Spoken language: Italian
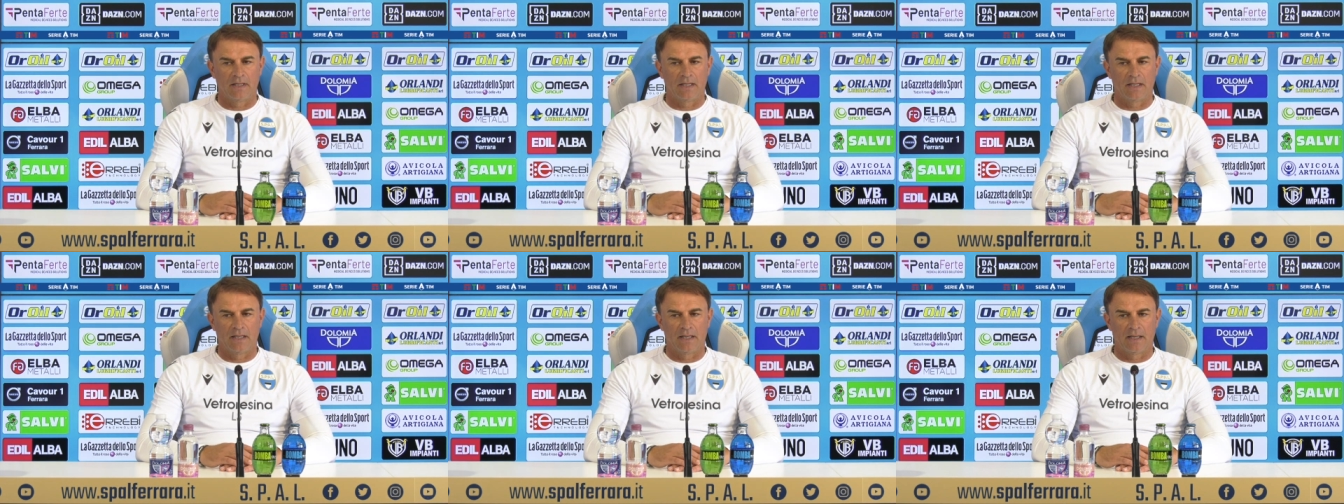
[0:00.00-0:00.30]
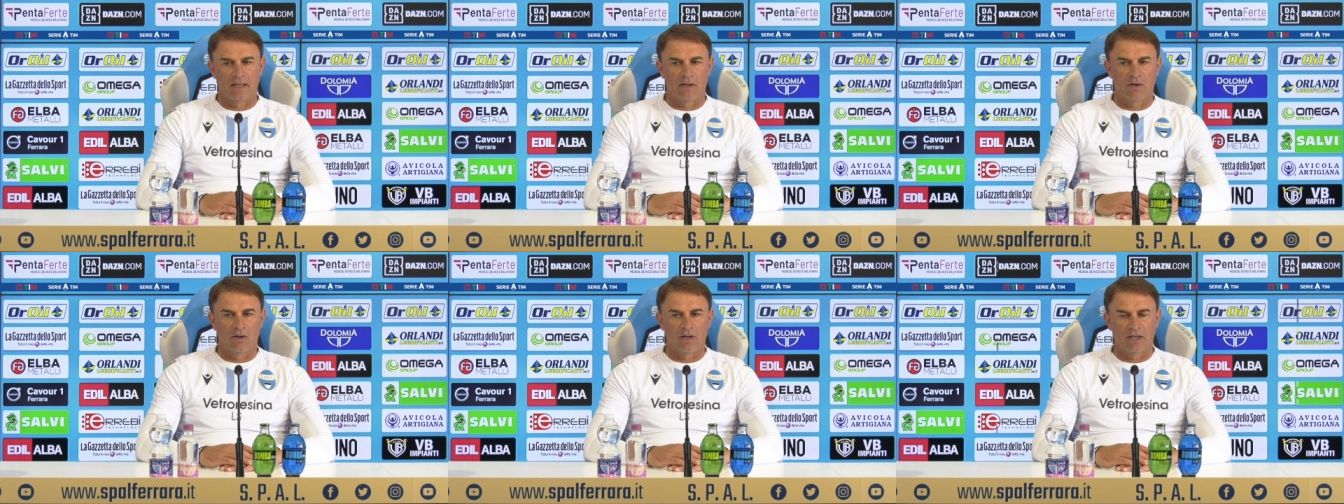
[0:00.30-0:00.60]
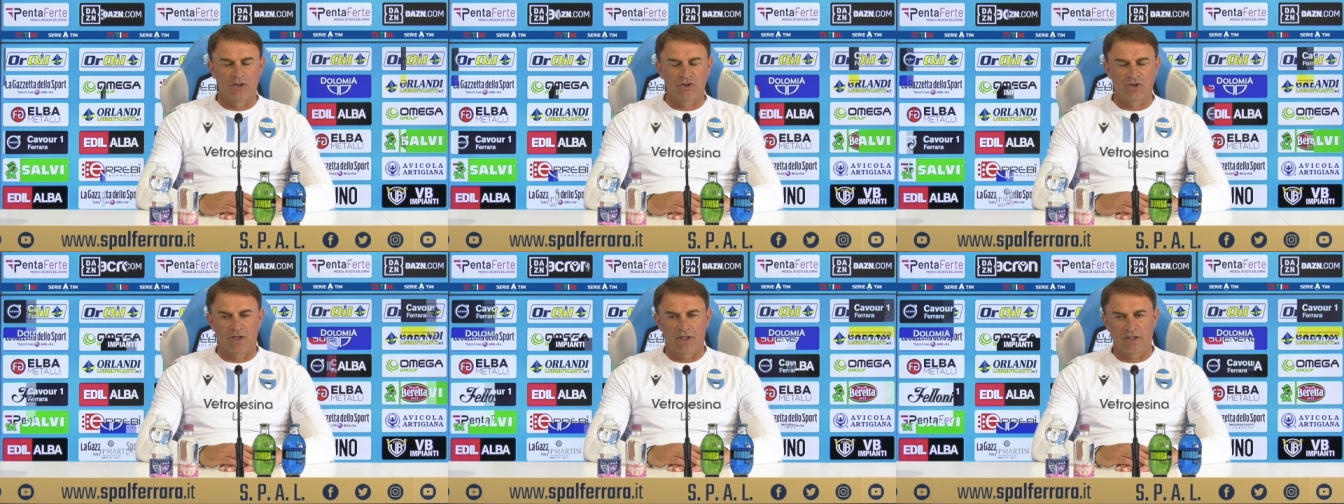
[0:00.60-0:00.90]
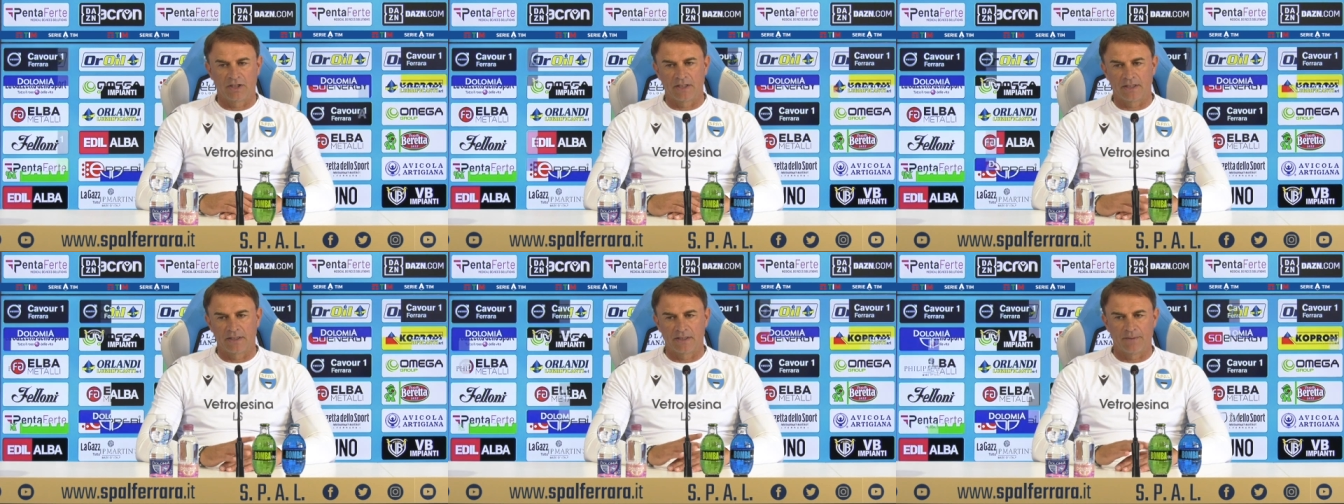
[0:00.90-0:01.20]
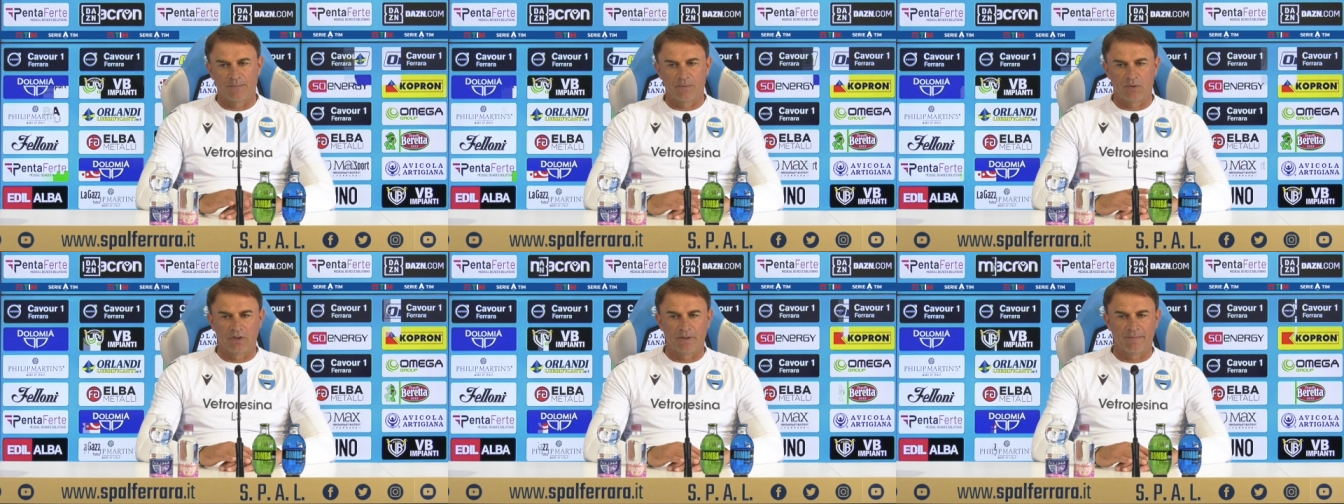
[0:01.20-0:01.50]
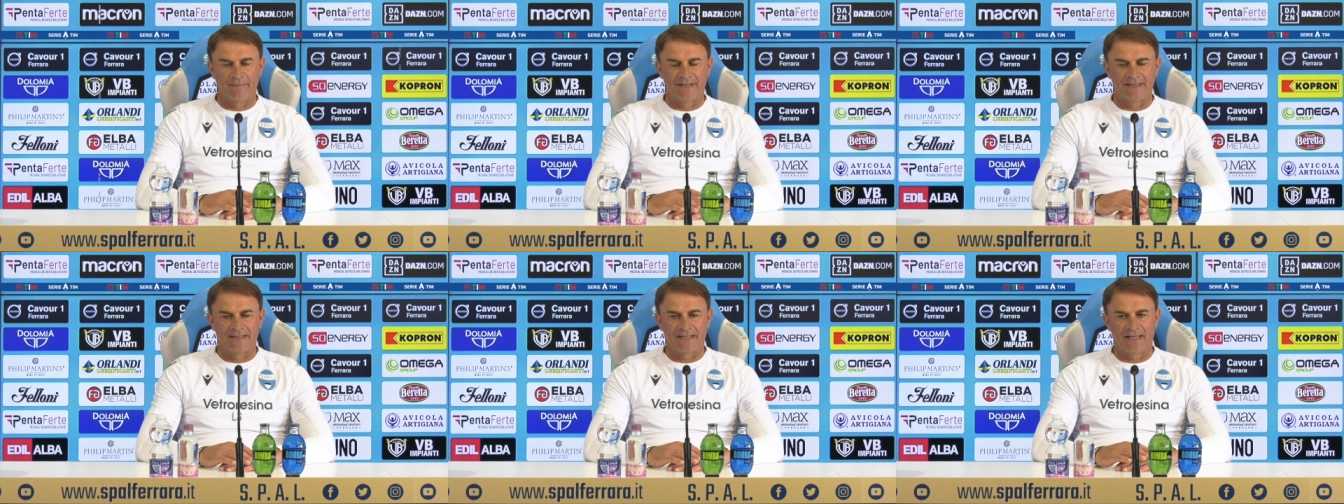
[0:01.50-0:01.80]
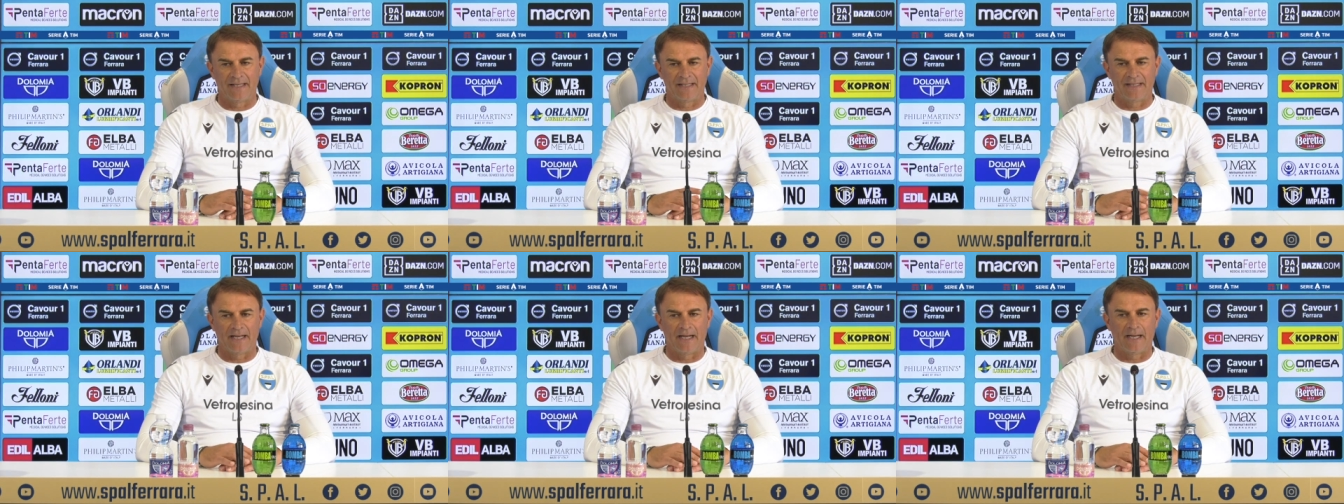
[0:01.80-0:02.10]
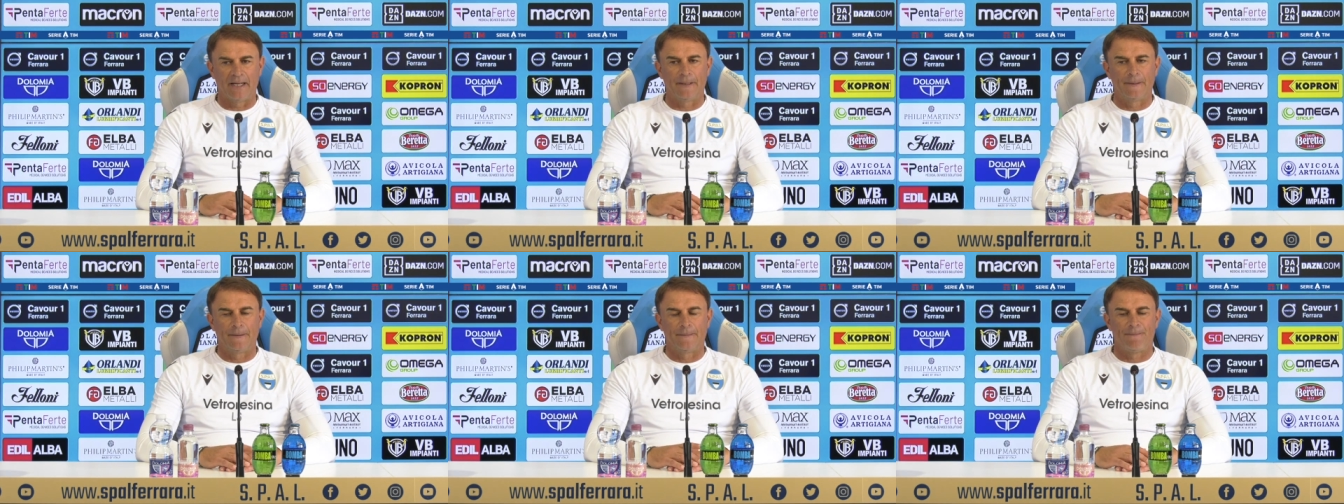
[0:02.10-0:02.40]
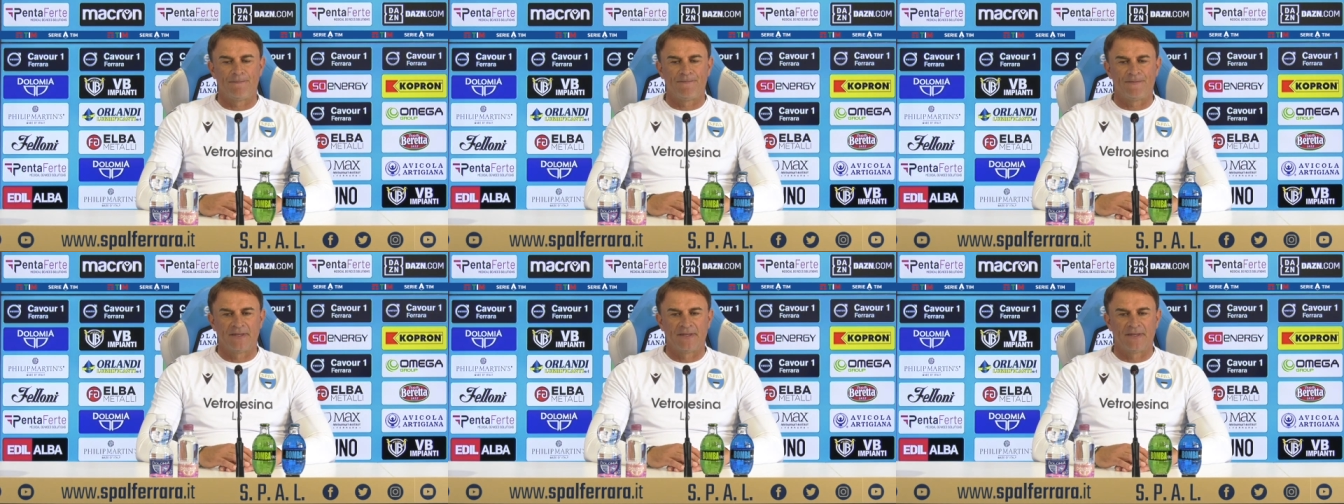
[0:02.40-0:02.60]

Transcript: a una certa tipo di mentalità,